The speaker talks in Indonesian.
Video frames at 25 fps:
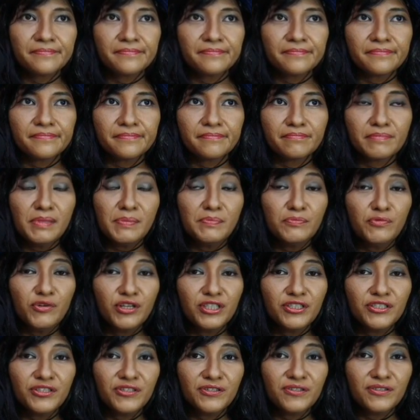Hmm,
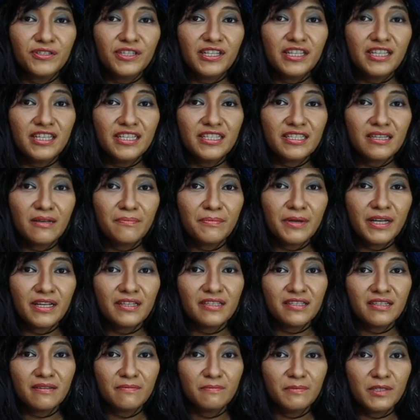membuat Joni
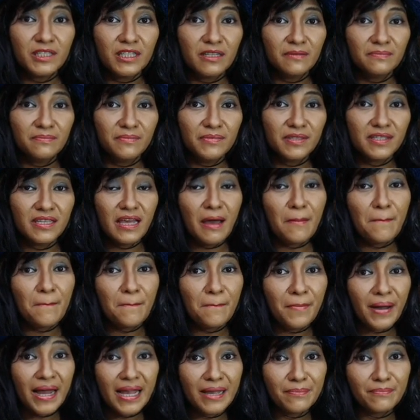sampai ke Samsam
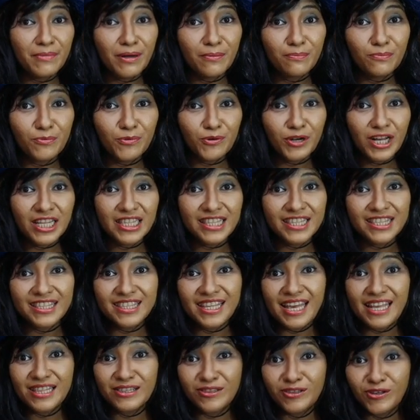sampai
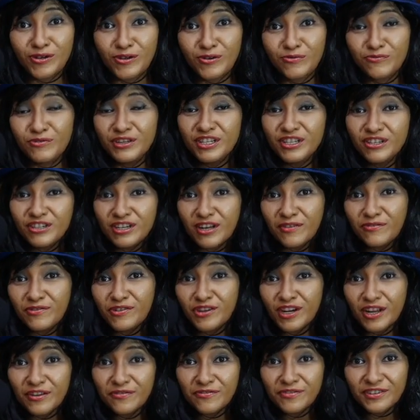membuat tato
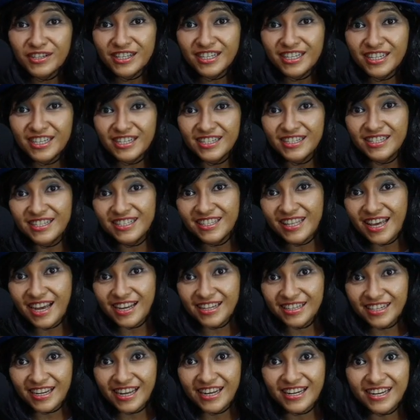Winona Forever di
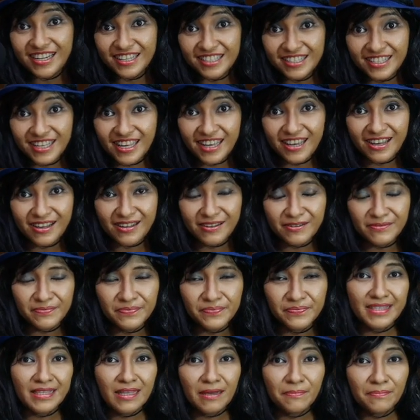tangan
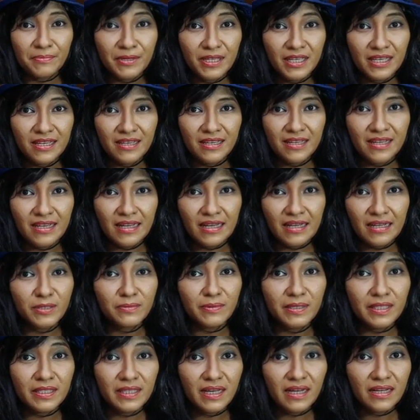kanannya. Tapi
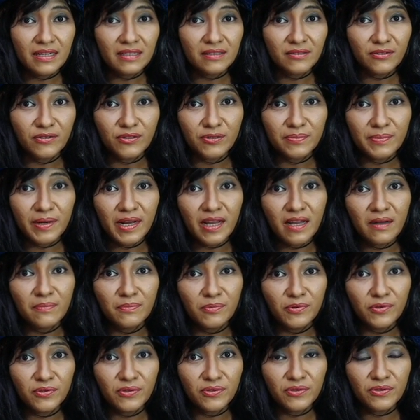cuma sebentar, terus
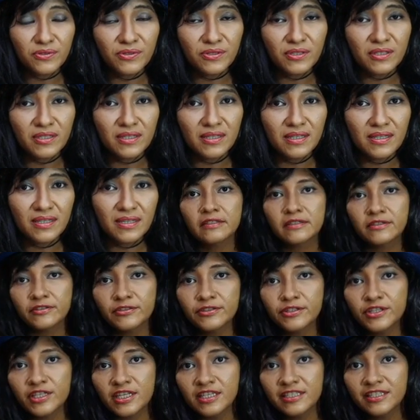mereka putus.
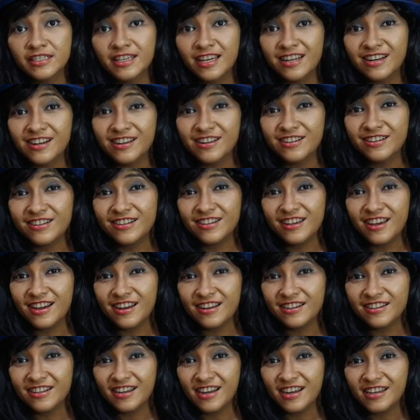Terus kencanlah
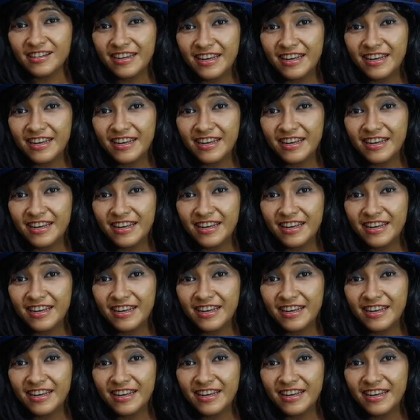dia